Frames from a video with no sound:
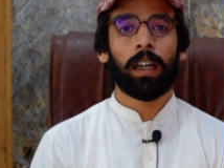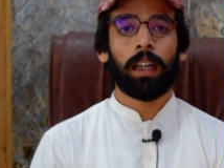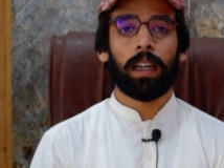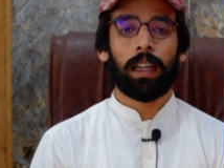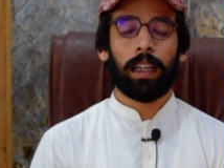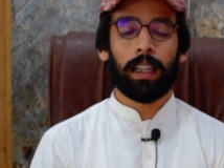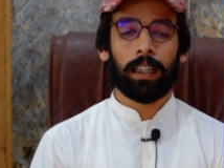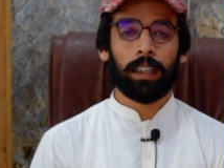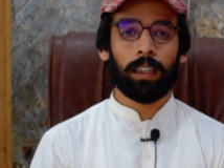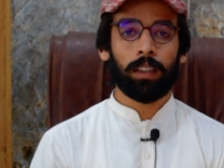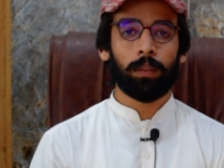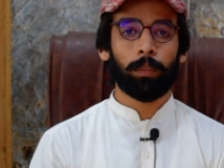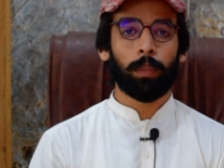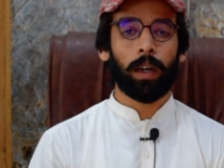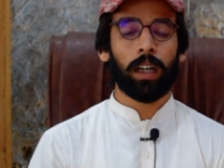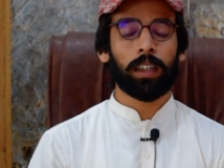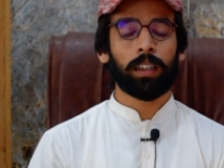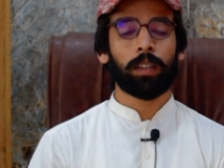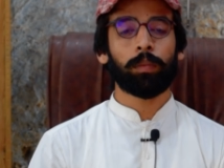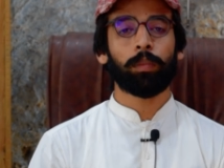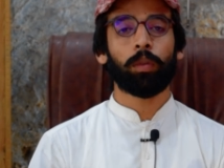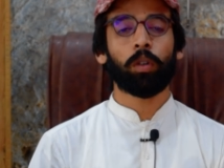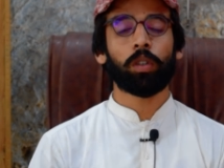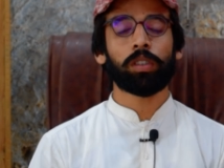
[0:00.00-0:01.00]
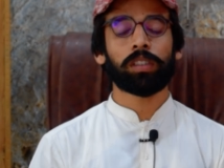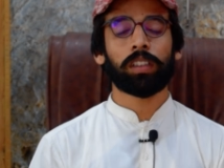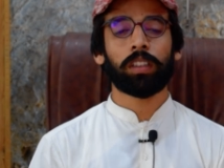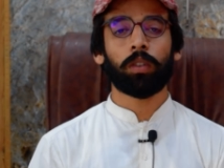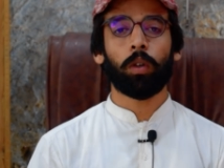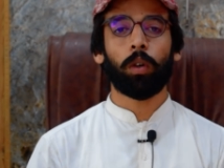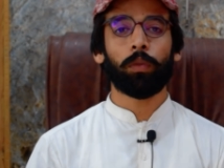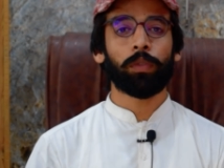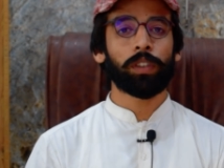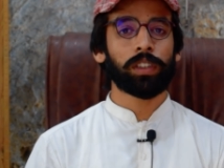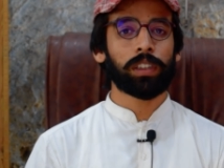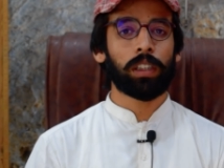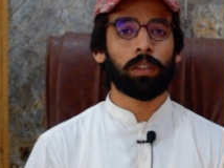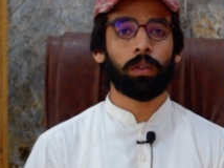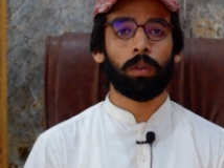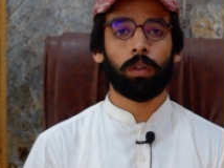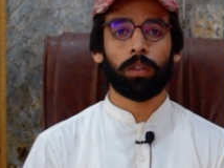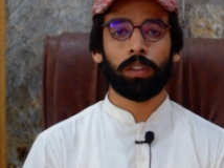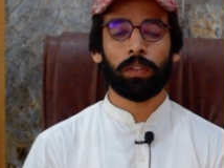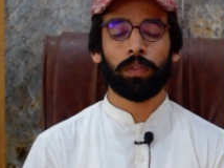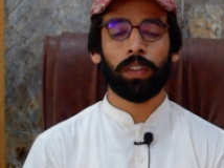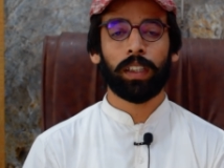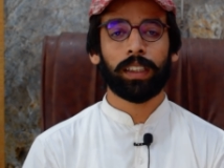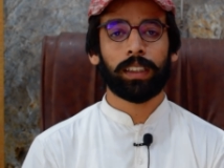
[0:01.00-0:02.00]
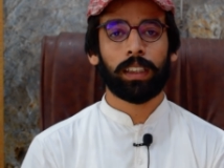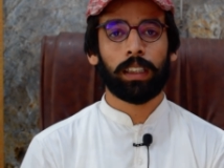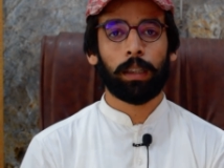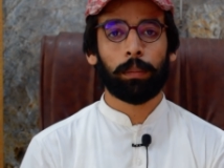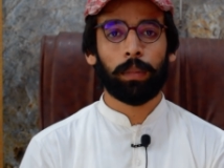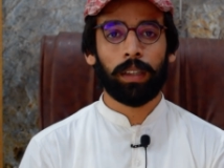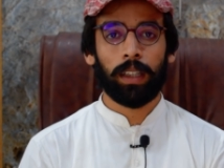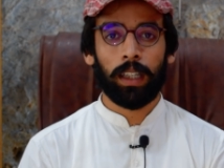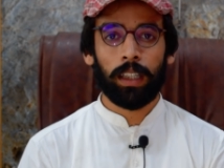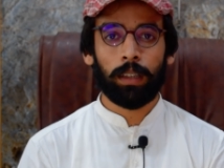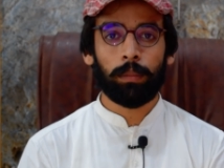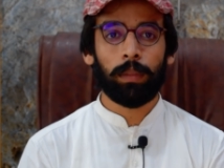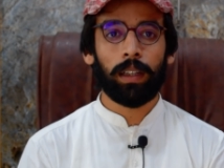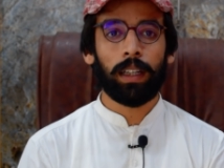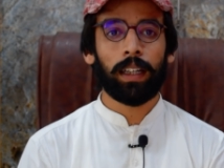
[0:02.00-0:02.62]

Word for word: लेकिन बाकी बोर्ड्स की ऑफिशियल नोटिफिकेशन हमें नहीं